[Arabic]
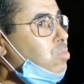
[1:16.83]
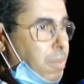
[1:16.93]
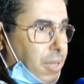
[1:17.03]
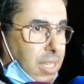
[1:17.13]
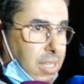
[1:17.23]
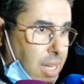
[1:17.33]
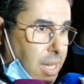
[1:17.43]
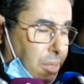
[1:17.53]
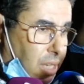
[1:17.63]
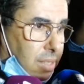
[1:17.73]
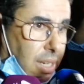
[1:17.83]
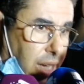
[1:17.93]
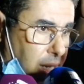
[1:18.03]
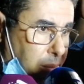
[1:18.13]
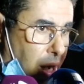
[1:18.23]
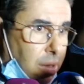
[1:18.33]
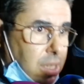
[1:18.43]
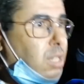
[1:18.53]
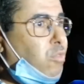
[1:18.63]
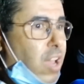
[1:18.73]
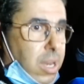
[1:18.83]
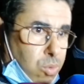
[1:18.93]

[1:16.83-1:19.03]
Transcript: ثم بعد ذلك غتعطى الكلمه الدفاع